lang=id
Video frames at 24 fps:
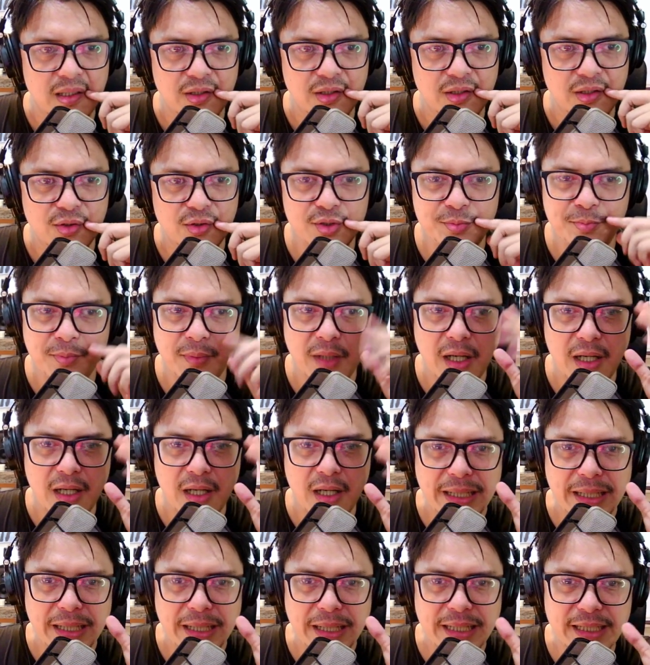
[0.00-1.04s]
terus uh,
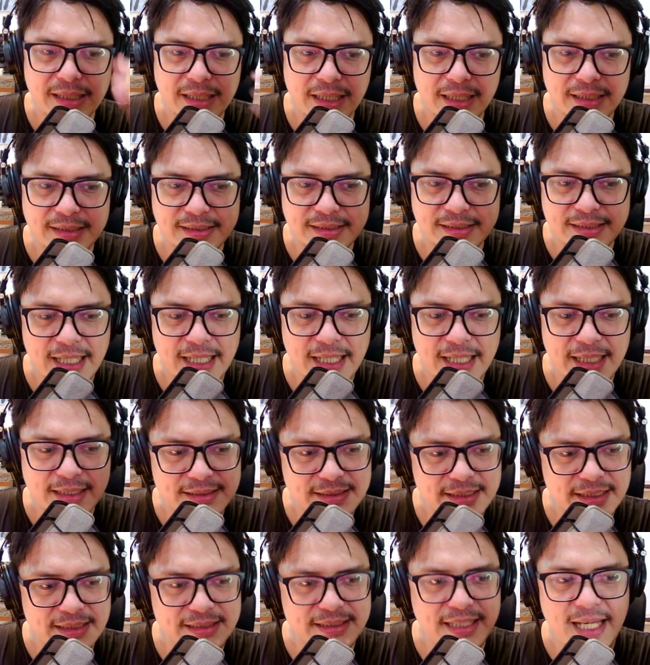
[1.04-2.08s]
panning gitar yang cek
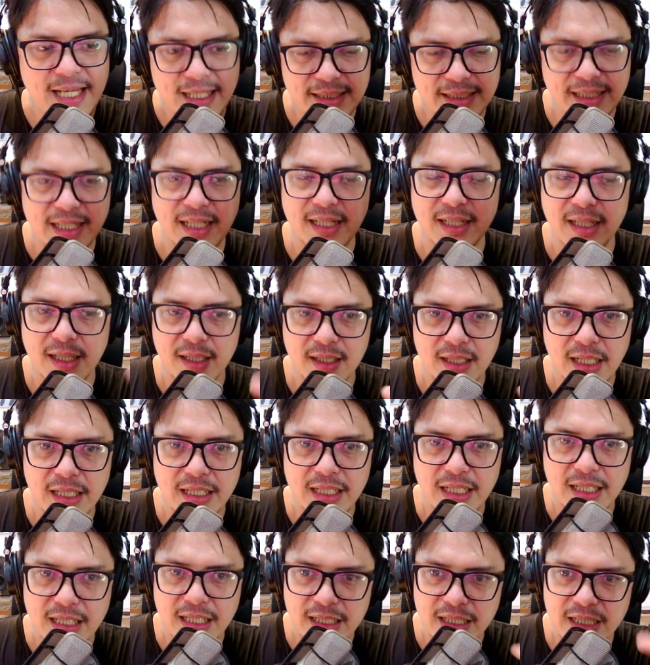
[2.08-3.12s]
cek cek yang yang
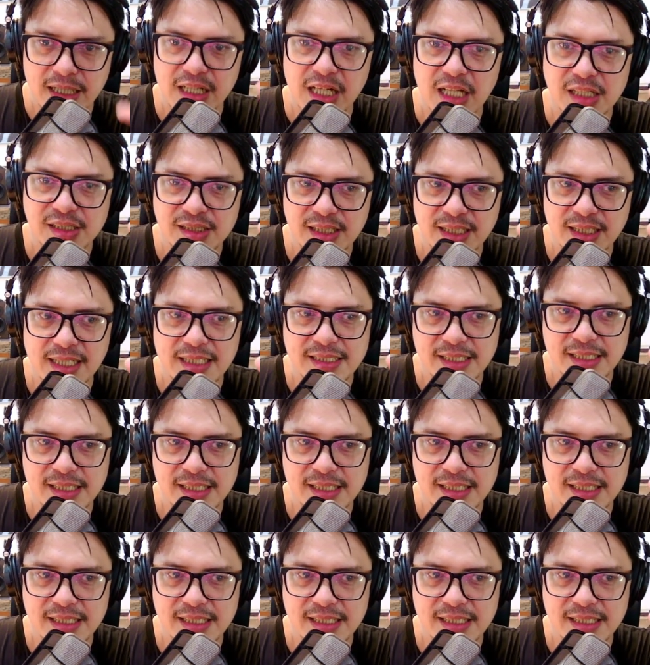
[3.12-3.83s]
rada-rada crunchy crunchy